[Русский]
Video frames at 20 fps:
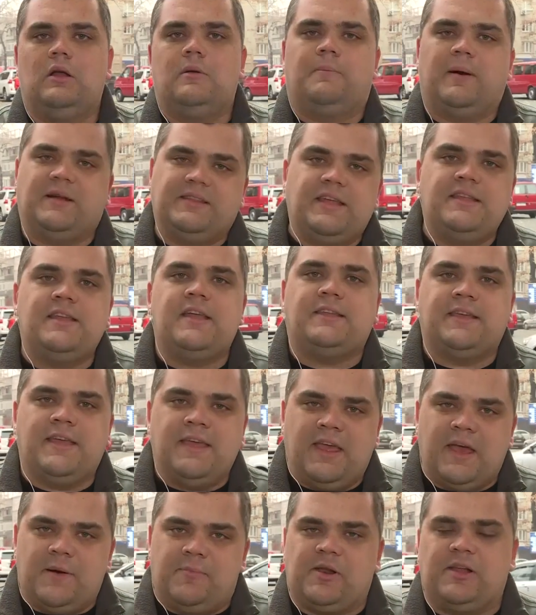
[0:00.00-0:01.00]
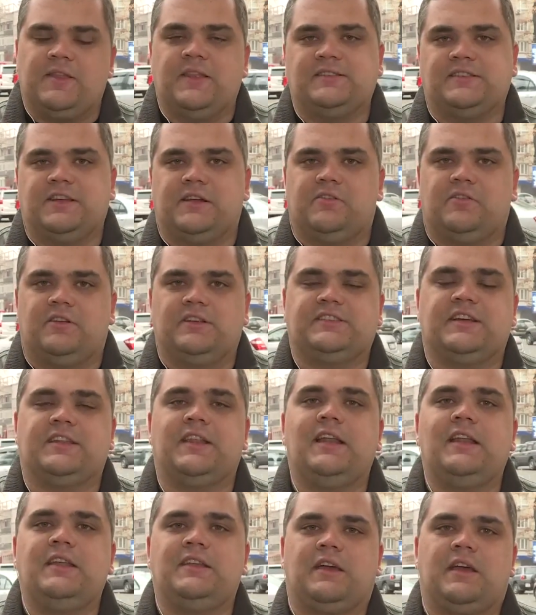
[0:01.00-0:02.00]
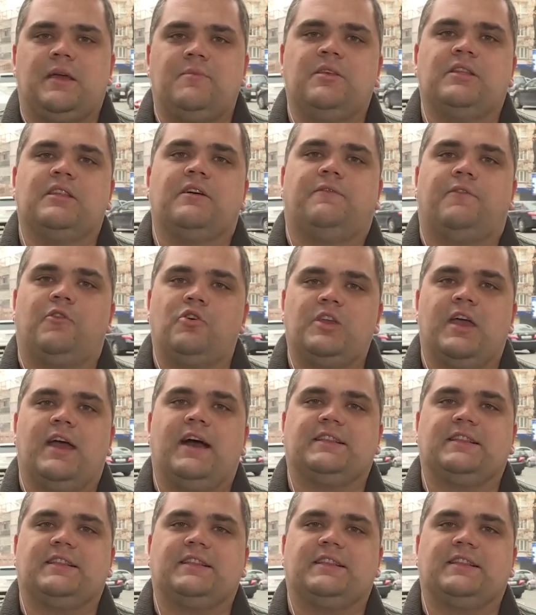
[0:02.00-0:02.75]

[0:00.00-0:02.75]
Падение тенге прогнозировалось аналитиками на фоне